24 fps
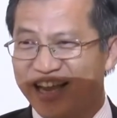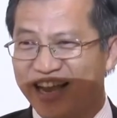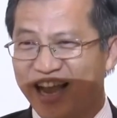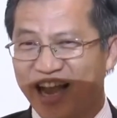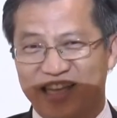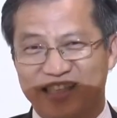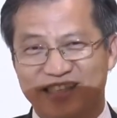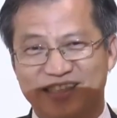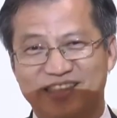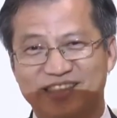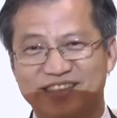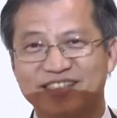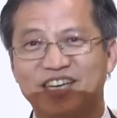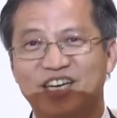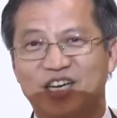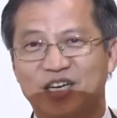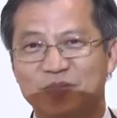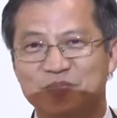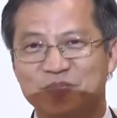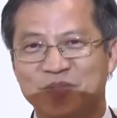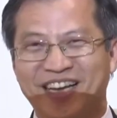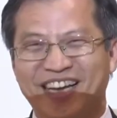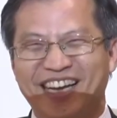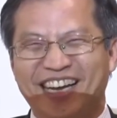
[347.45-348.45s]
经济利
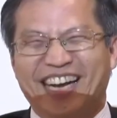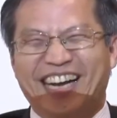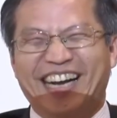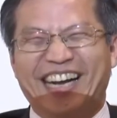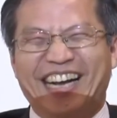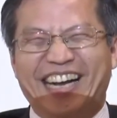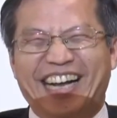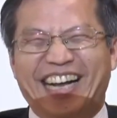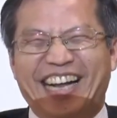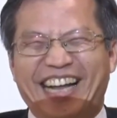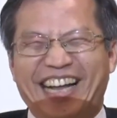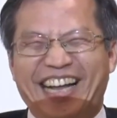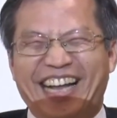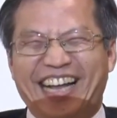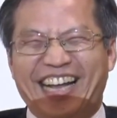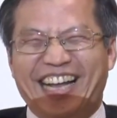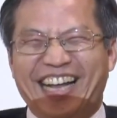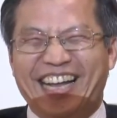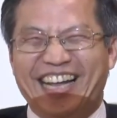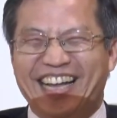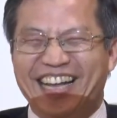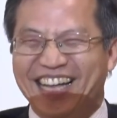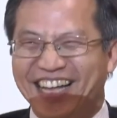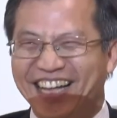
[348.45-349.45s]
益之外，政治
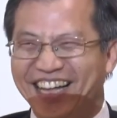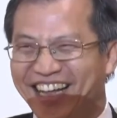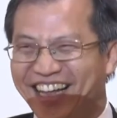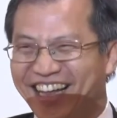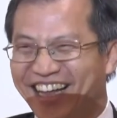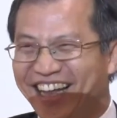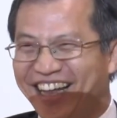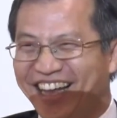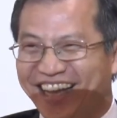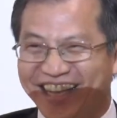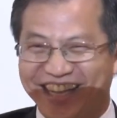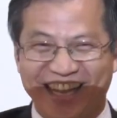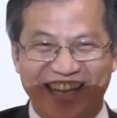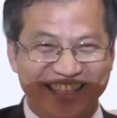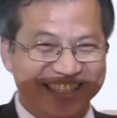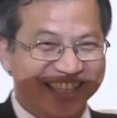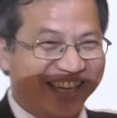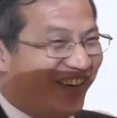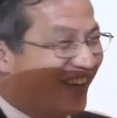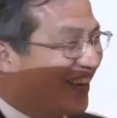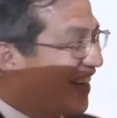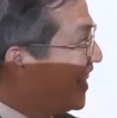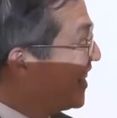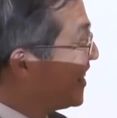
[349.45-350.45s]
上的合作与交
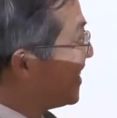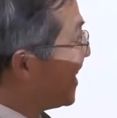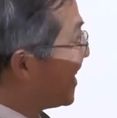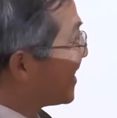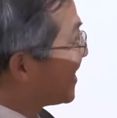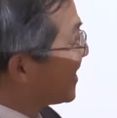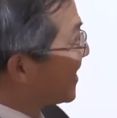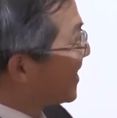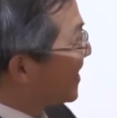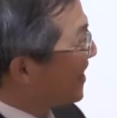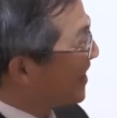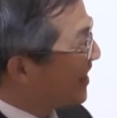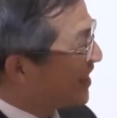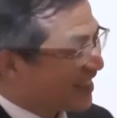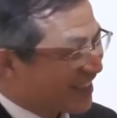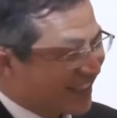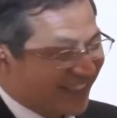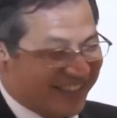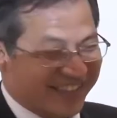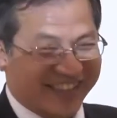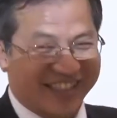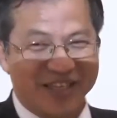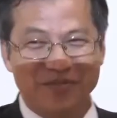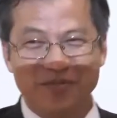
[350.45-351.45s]
流也是
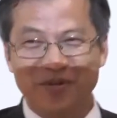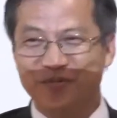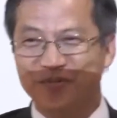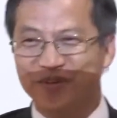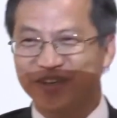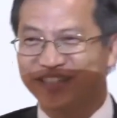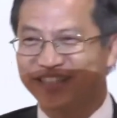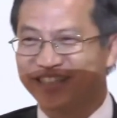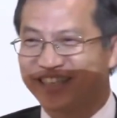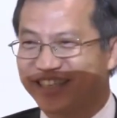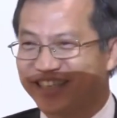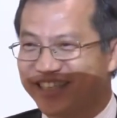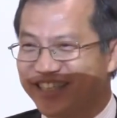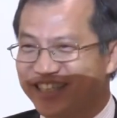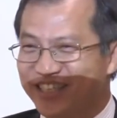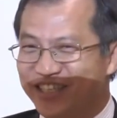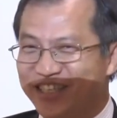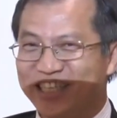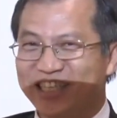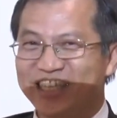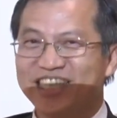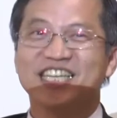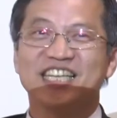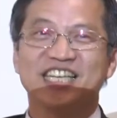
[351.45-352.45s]
TPP 的注意之
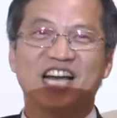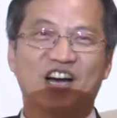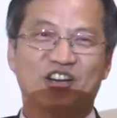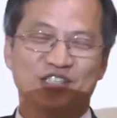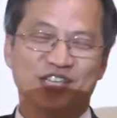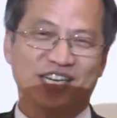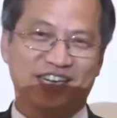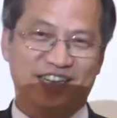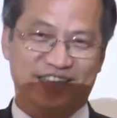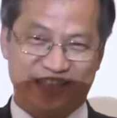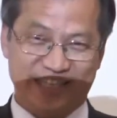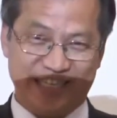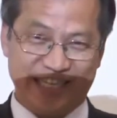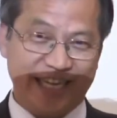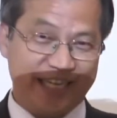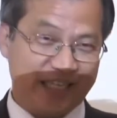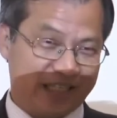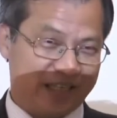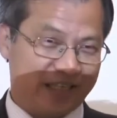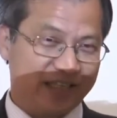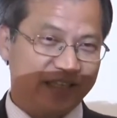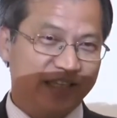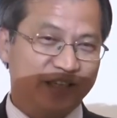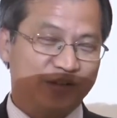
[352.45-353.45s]
一。新闻处
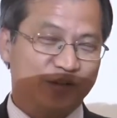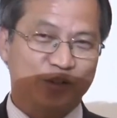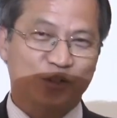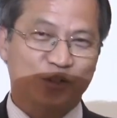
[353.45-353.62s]
处长